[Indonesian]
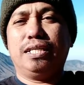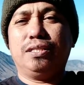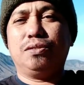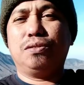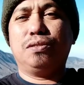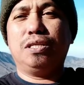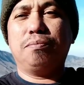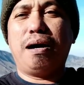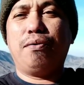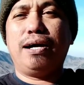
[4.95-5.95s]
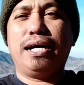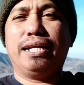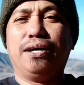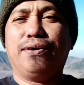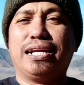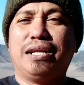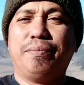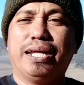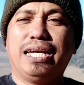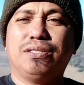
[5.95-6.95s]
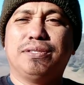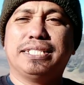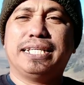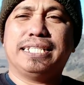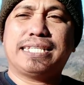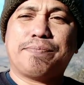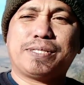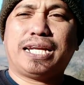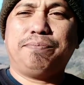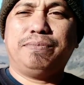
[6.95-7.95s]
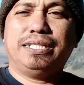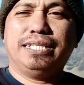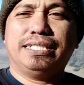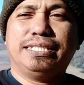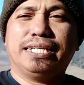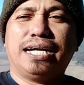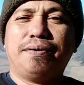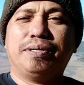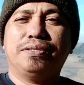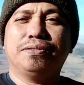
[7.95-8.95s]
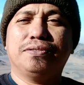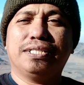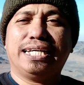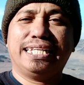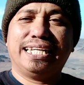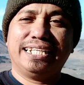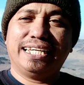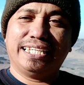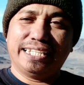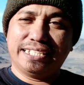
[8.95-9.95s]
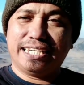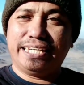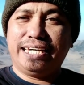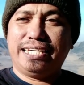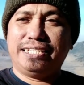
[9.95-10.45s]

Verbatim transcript: Itu di bawah ada warna merah tulisannya subscribe jika mendukung kegiatan-kegiatan saya.